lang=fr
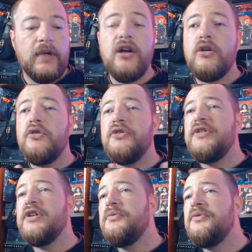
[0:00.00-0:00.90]
alors le
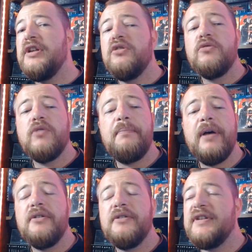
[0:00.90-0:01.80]
synopsis de quoi
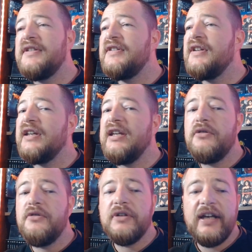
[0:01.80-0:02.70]
parle cette série
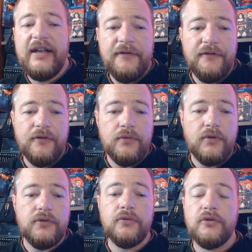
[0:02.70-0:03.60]
Le
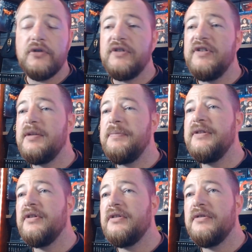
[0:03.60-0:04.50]
Griffon, euh, donc 6 euh,
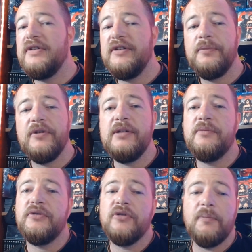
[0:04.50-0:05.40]
épisodes
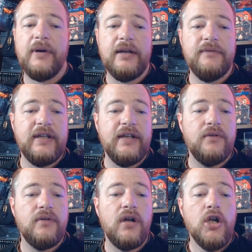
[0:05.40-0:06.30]
disponibles sur Prime
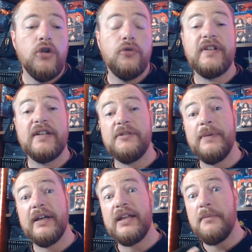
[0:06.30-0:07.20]
Video. Donc c'est
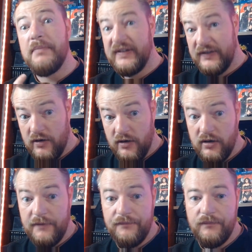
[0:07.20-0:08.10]
inspiré d'un best-seller.
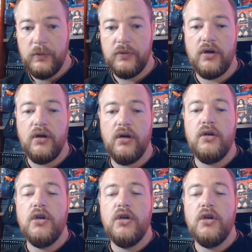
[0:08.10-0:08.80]
Hein. Donc euh,